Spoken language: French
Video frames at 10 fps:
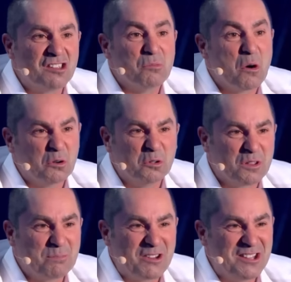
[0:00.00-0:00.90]
se moquent d'eux,
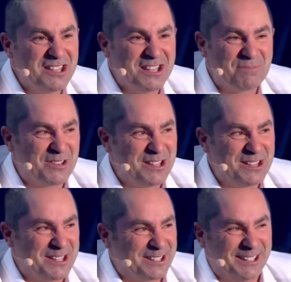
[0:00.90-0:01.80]
c'est pas gentil, c'est pas
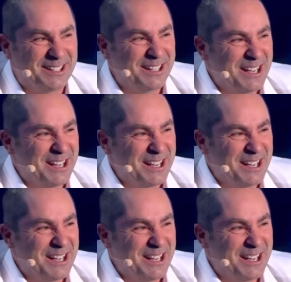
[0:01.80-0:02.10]
gentil, ça.